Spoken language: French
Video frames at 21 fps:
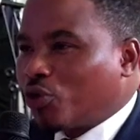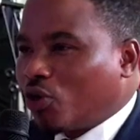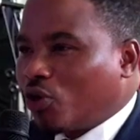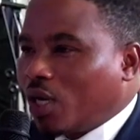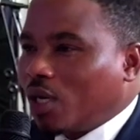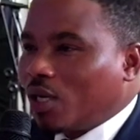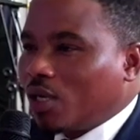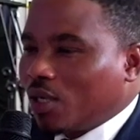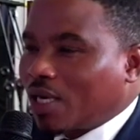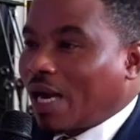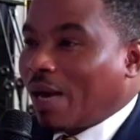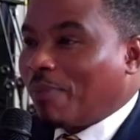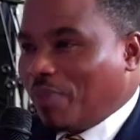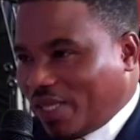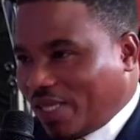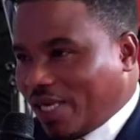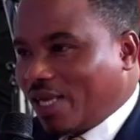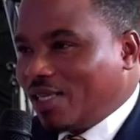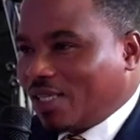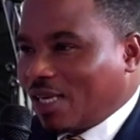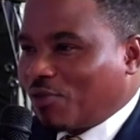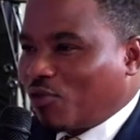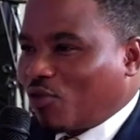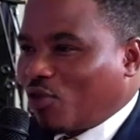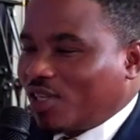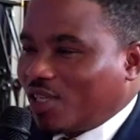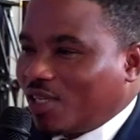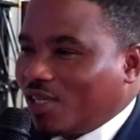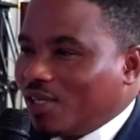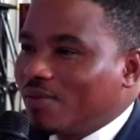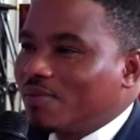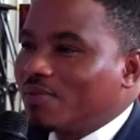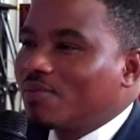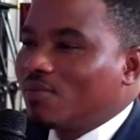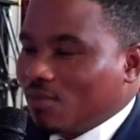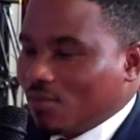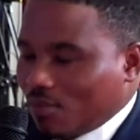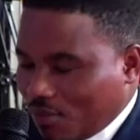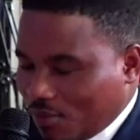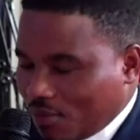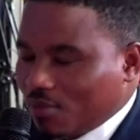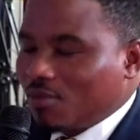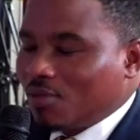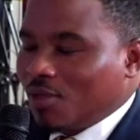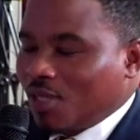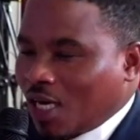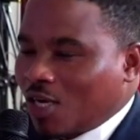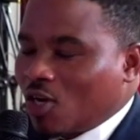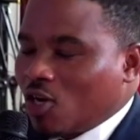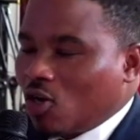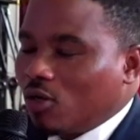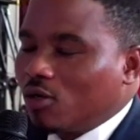hein, capitaine cette fois-ci. Ah oui, oui. D'accord.